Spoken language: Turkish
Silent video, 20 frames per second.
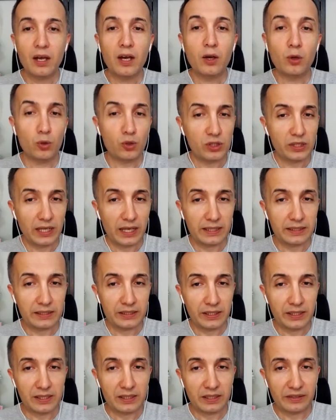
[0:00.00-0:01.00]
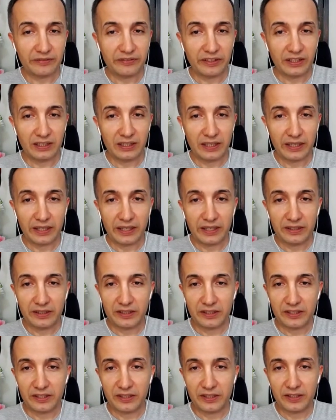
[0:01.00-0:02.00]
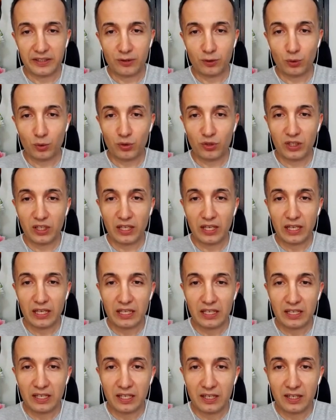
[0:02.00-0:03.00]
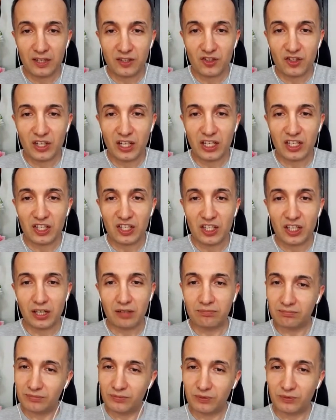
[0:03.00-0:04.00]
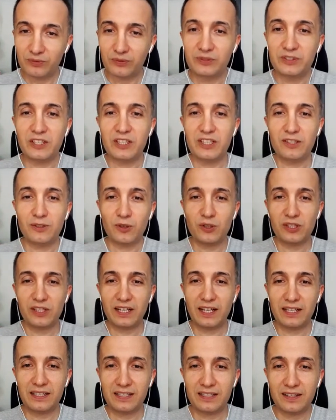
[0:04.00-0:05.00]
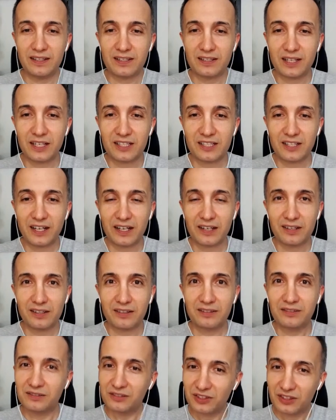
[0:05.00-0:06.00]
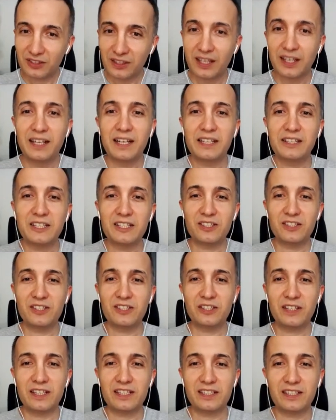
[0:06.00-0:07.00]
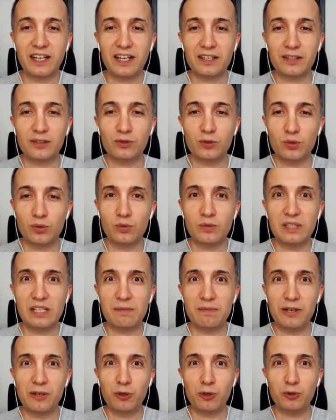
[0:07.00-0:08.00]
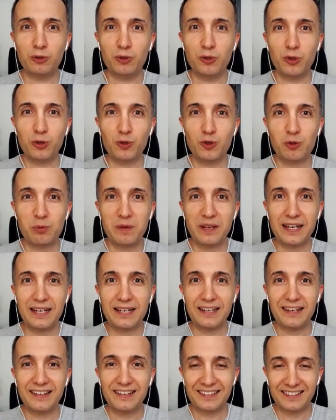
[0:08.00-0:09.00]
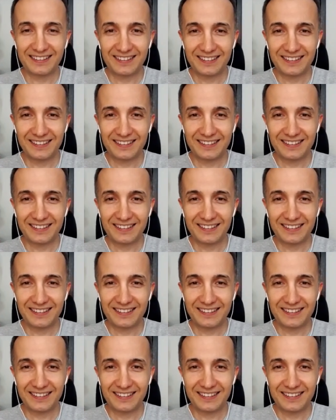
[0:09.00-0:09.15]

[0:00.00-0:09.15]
Hoş geldiniz, sefalar getirdiniz. Türkiye İngilizce 2. Siz de hoş geldiniz. Askar, nasılsın Askar? Uzun zaman oldu görüşmeyeli.